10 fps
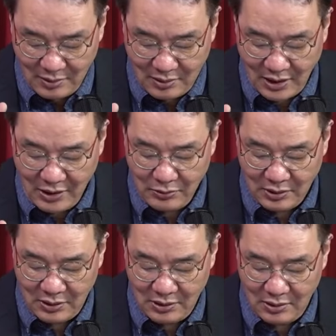
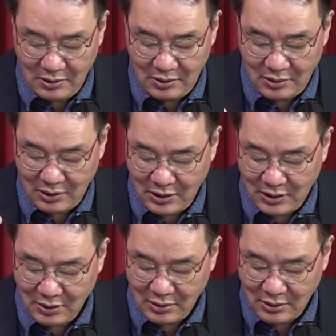
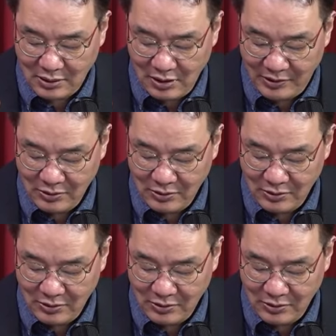대의원과 일반